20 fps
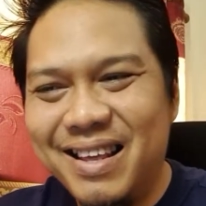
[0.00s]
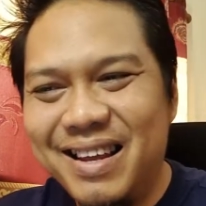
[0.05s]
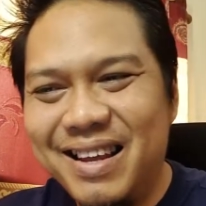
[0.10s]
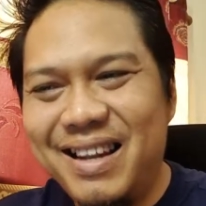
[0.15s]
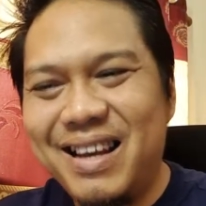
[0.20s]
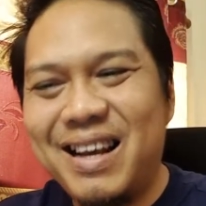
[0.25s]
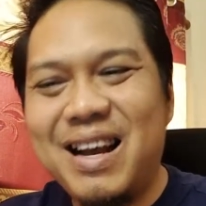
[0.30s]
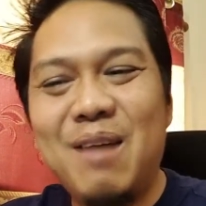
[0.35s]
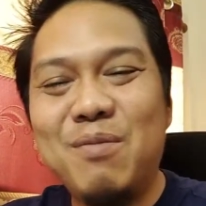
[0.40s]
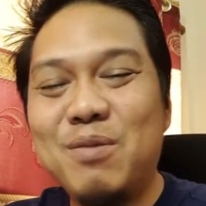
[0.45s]

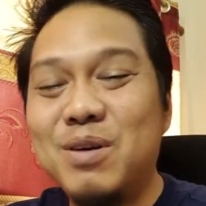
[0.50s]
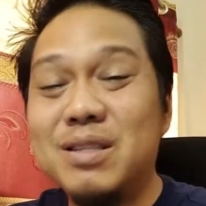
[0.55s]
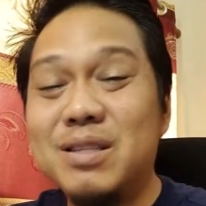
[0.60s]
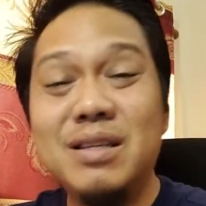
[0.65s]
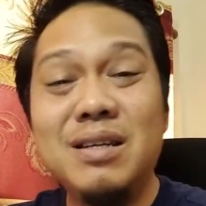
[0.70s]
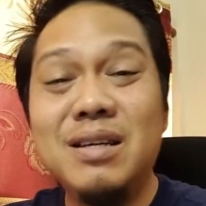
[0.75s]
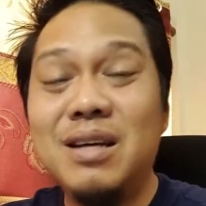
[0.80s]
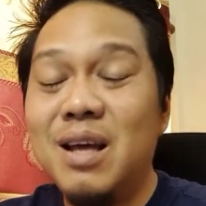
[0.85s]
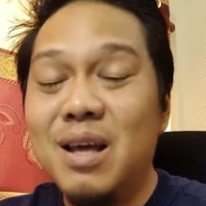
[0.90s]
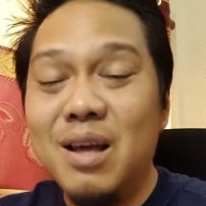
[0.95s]
นะครับ ก็คื
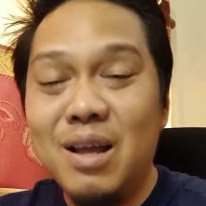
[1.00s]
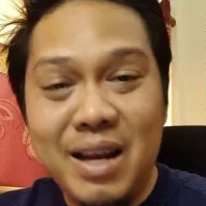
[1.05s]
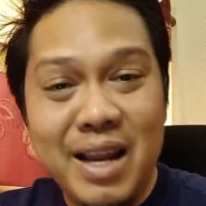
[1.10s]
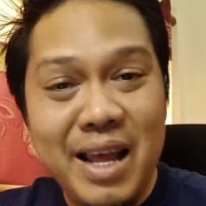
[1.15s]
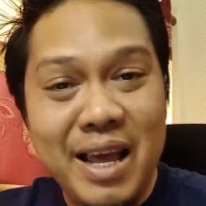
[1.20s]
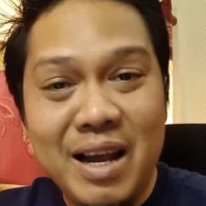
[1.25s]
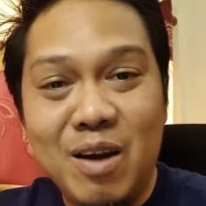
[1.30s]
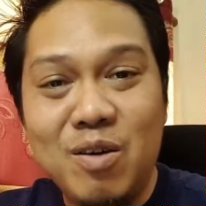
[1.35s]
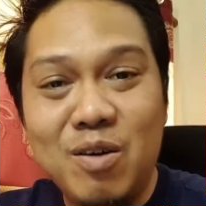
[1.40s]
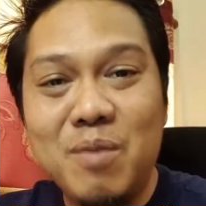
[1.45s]
อเล
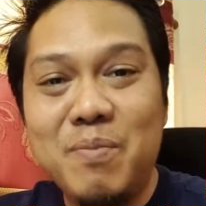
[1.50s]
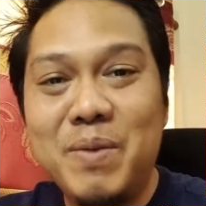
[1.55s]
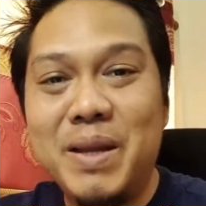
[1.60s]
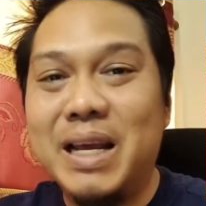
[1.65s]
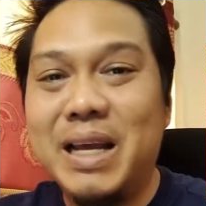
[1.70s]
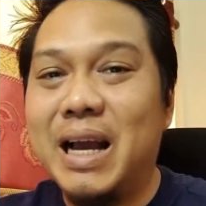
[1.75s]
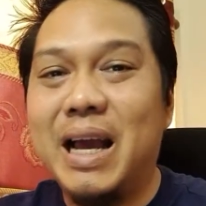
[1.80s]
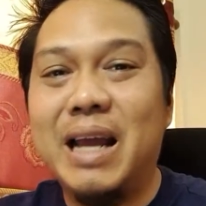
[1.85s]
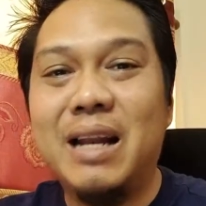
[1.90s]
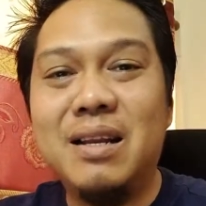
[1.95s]
ขเขาก็เป็นอ
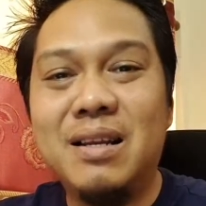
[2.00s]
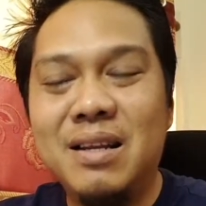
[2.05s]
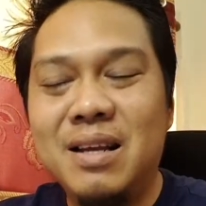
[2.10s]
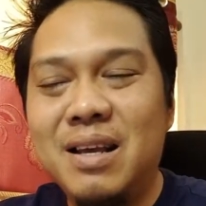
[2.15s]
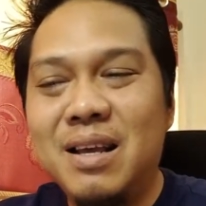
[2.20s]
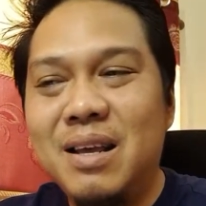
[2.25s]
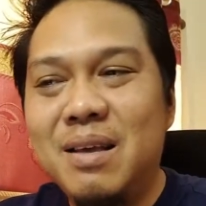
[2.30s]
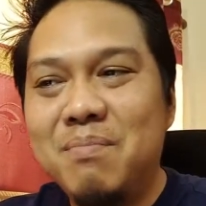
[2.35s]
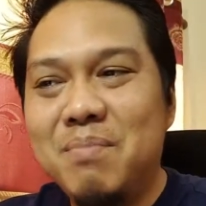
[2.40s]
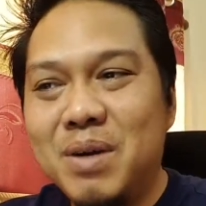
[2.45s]
ย่างนั้น
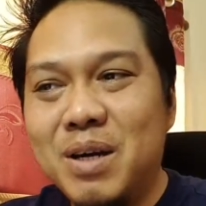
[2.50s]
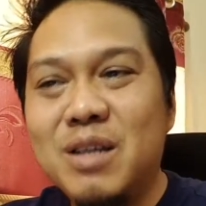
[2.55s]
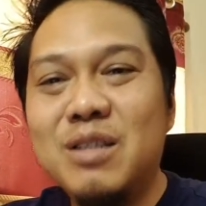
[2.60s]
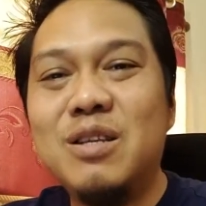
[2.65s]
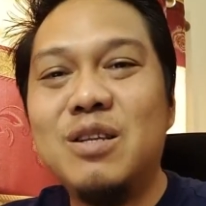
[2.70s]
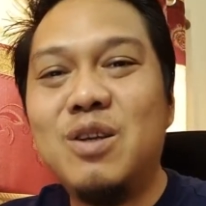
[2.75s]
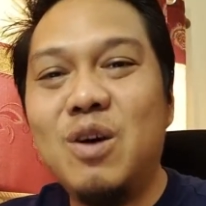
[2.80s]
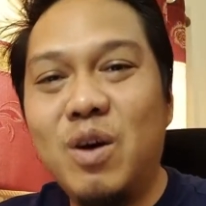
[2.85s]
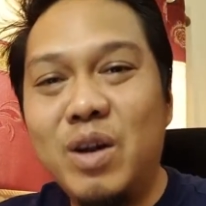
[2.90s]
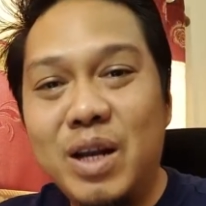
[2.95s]
มันก็
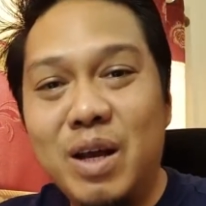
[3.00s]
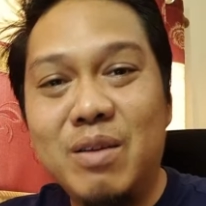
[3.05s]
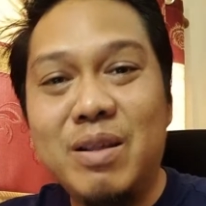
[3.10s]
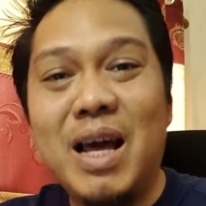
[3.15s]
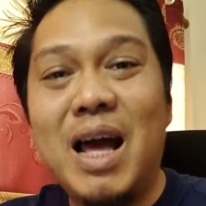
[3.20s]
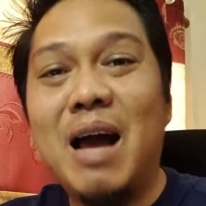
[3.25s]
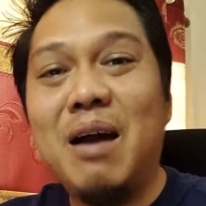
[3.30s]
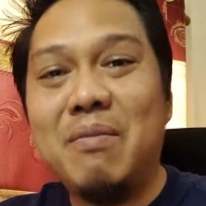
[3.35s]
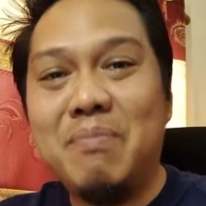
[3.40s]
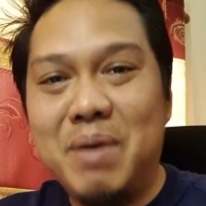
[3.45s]
สะท้อนแนว
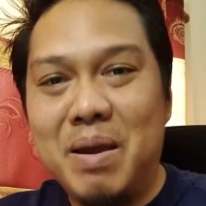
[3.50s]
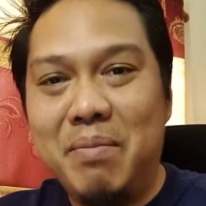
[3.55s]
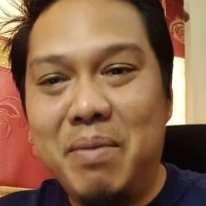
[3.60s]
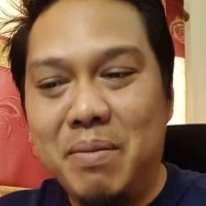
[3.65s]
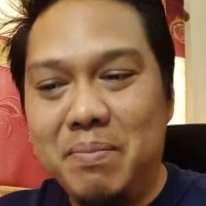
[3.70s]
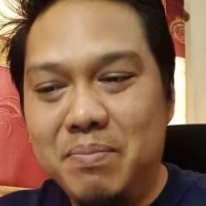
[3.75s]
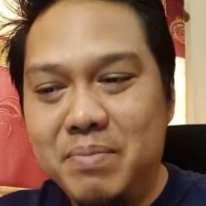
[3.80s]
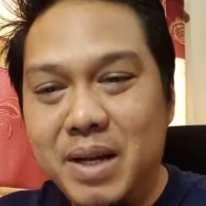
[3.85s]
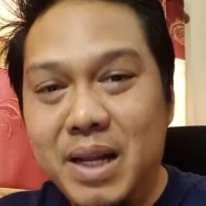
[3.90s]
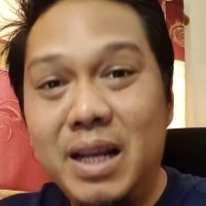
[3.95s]
ทางไปแบบ
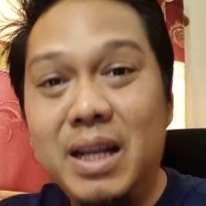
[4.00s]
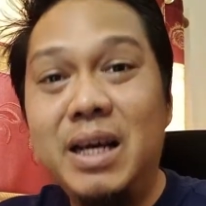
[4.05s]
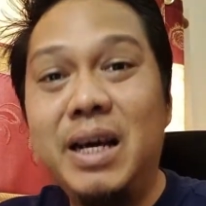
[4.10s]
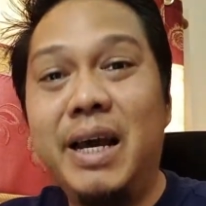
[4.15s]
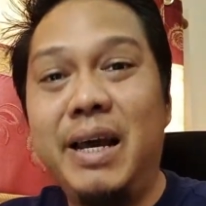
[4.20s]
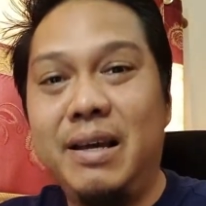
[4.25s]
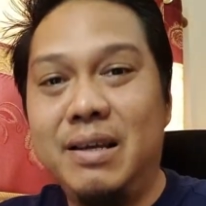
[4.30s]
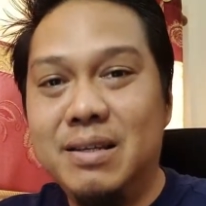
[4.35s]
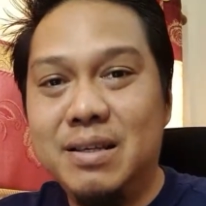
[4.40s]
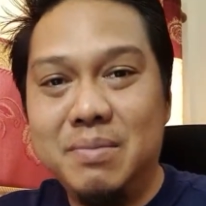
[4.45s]
เรื่อ
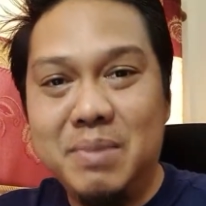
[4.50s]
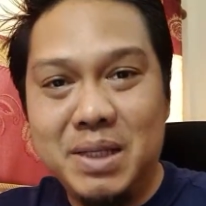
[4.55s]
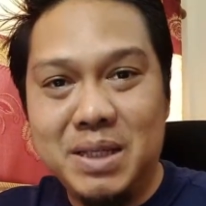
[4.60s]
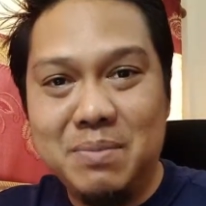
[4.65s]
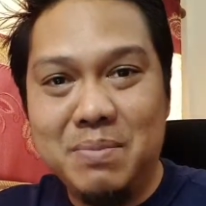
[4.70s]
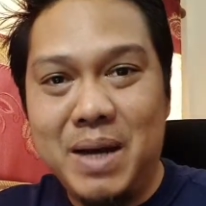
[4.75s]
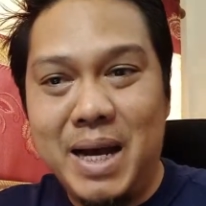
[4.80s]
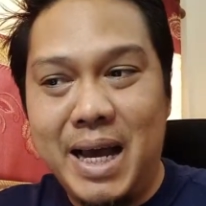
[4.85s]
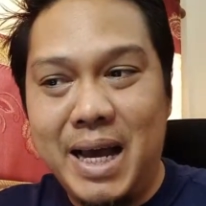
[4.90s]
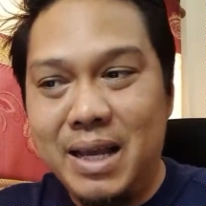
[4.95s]
ยๆส
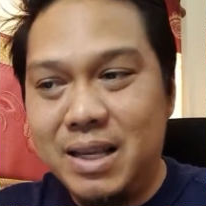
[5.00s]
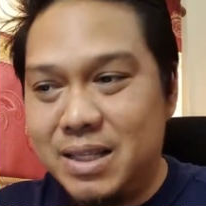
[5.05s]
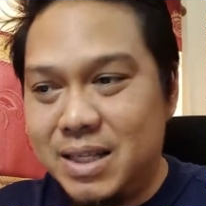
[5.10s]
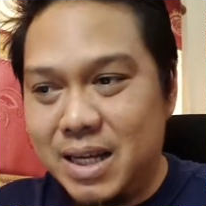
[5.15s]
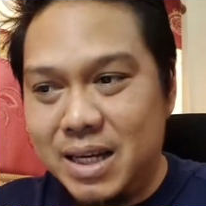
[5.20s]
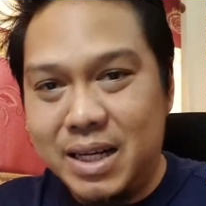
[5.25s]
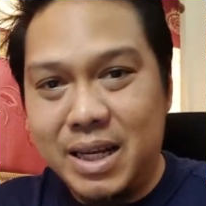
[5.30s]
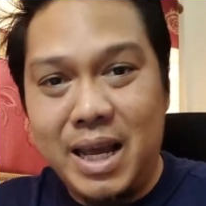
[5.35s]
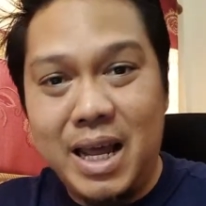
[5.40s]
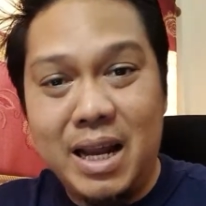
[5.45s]
บายๆจั
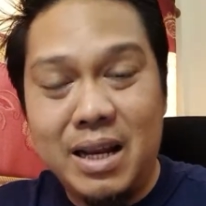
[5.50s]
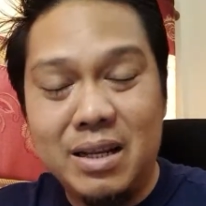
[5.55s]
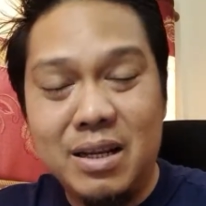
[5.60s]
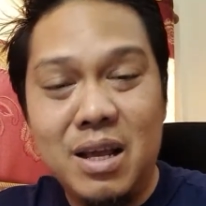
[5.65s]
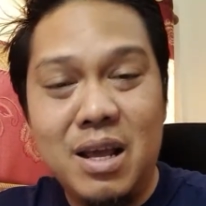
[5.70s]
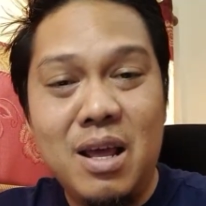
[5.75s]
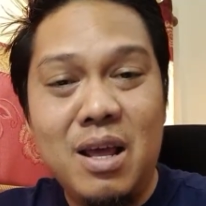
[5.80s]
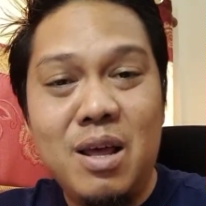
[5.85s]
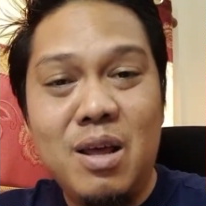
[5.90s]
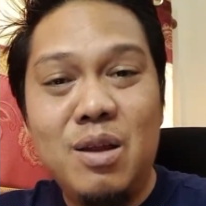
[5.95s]
ดการ
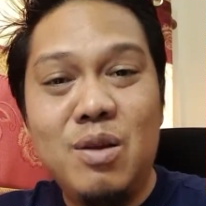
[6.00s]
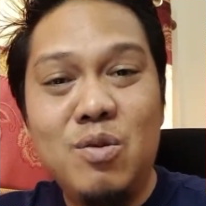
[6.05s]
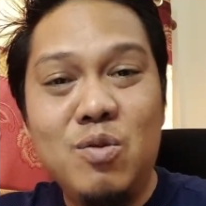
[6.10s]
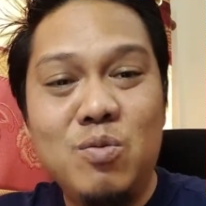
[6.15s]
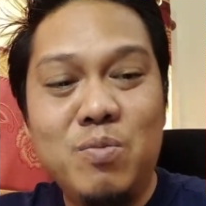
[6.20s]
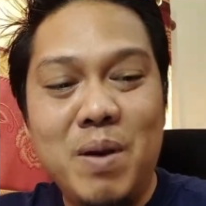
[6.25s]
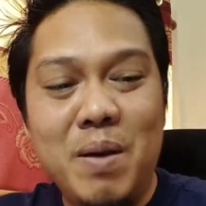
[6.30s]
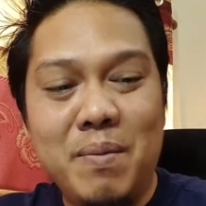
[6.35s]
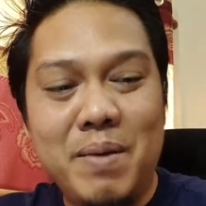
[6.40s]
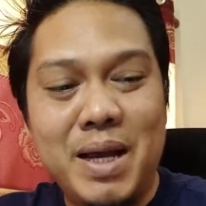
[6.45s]
รูป
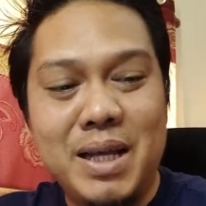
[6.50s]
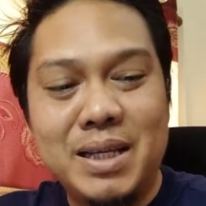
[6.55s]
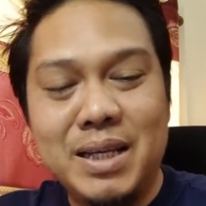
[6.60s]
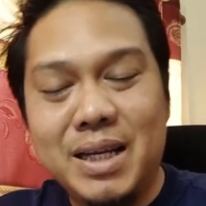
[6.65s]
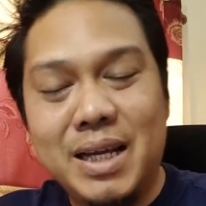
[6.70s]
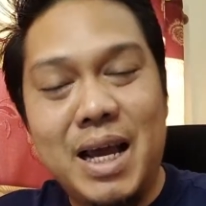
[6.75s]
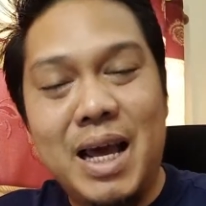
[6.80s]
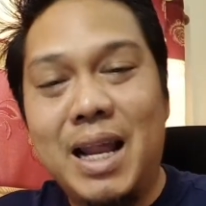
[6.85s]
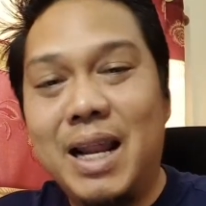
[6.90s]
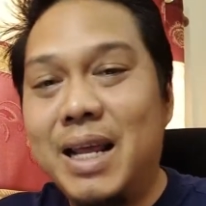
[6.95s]
แบบการจัด
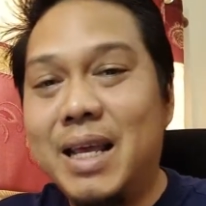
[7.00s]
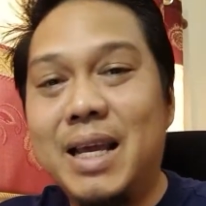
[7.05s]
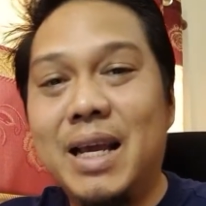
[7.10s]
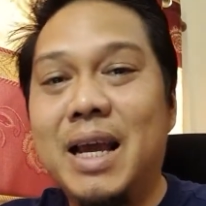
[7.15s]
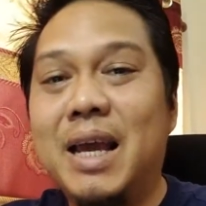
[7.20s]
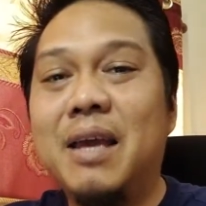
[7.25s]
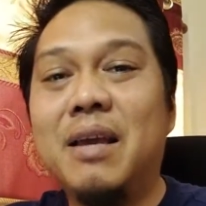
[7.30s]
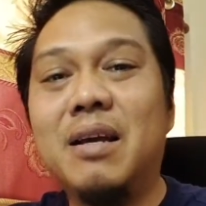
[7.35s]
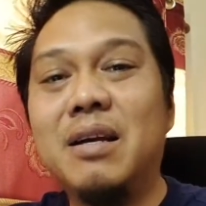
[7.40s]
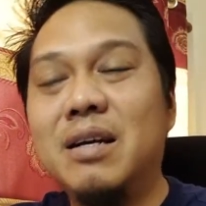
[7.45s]
การอะไรยังไง
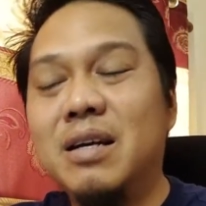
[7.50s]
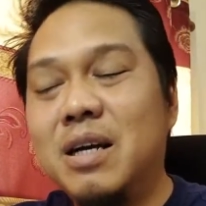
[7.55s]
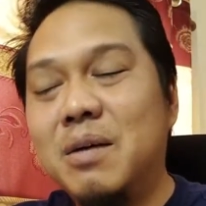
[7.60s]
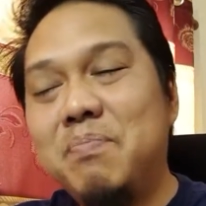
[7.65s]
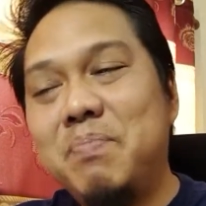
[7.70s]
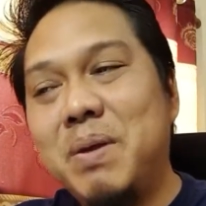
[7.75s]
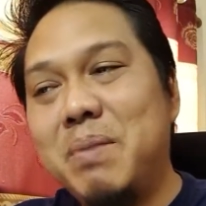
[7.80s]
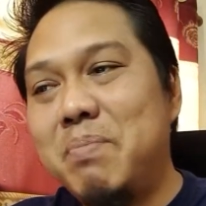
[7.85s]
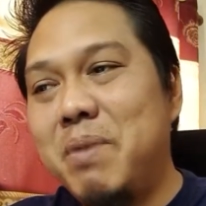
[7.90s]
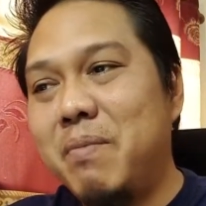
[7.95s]
เออก็
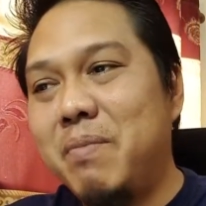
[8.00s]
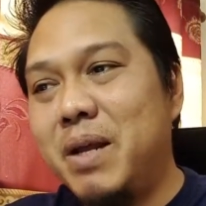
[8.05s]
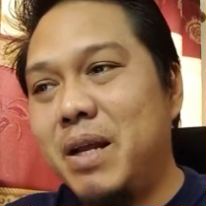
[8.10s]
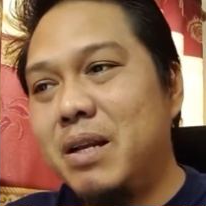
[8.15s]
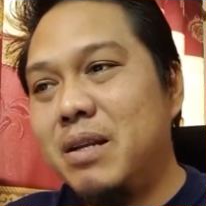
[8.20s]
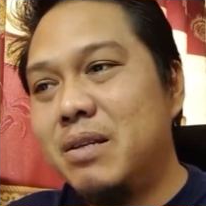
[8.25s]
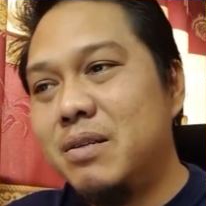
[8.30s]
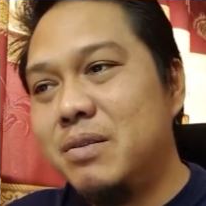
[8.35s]
เป็นแบบนั้น